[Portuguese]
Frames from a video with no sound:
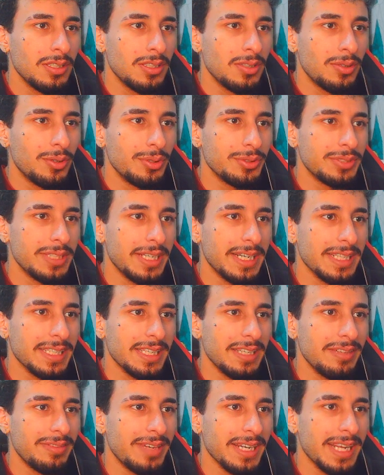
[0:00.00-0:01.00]
Ou será
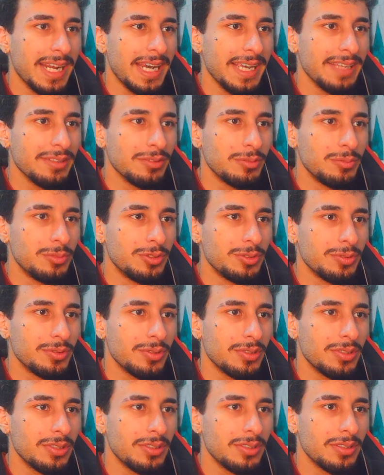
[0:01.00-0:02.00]
que ele vai cair no
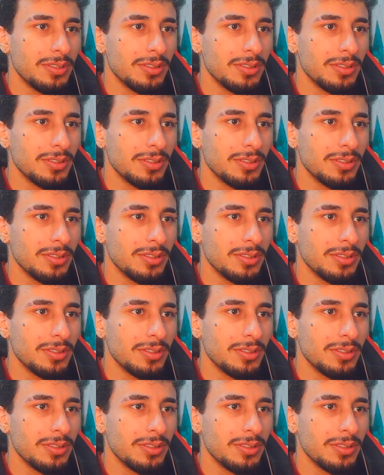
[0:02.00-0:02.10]
mundo?